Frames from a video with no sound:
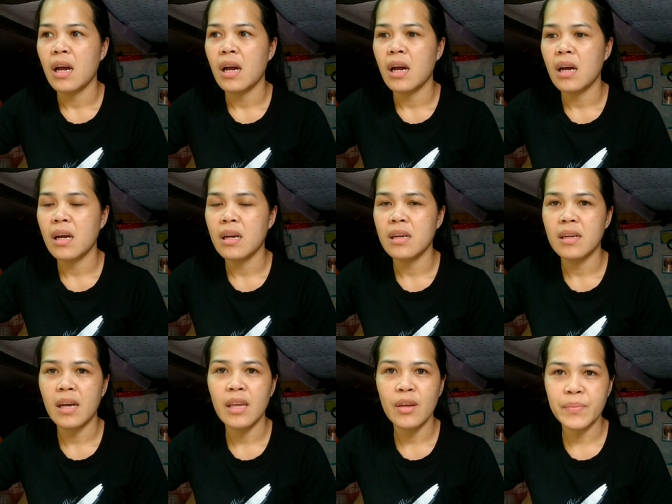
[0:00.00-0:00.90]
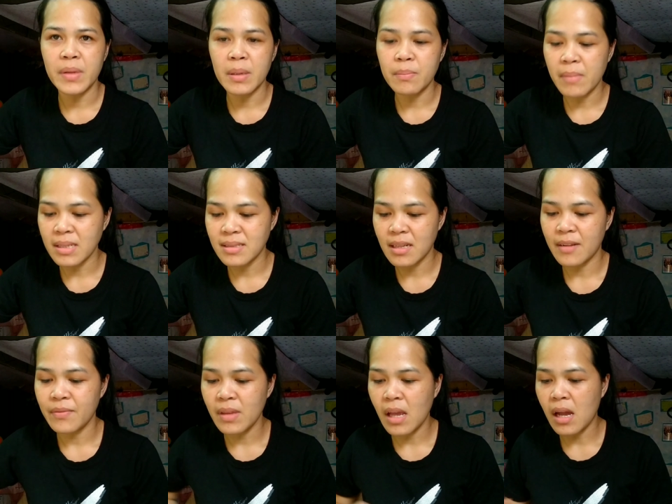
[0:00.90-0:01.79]
uh, I opted
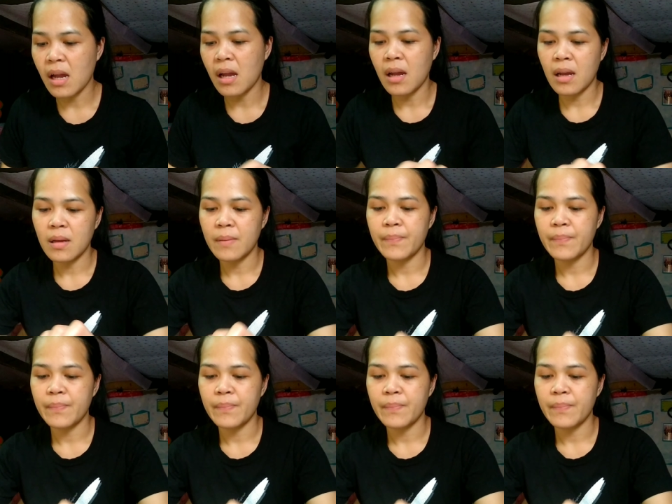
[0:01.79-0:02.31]
myself na